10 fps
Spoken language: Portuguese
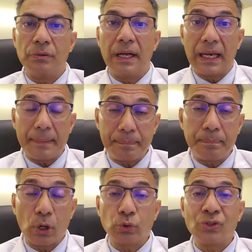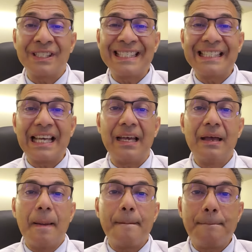Ela é produzida
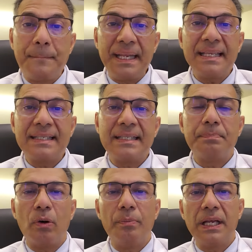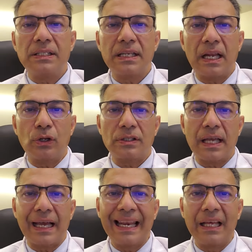principalmente na nossa
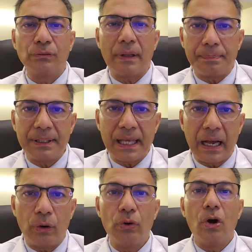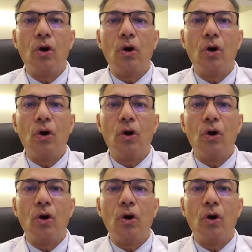glândula pineal,